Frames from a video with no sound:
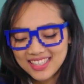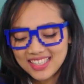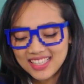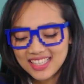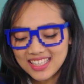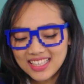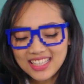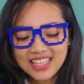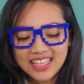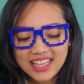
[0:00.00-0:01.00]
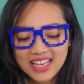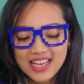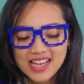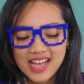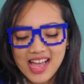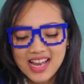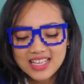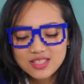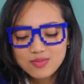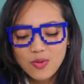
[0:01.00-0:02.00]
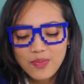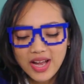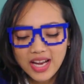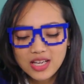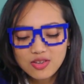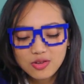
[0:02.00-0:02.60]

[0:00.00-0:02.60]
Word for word: Ini Kak Alis mau pakein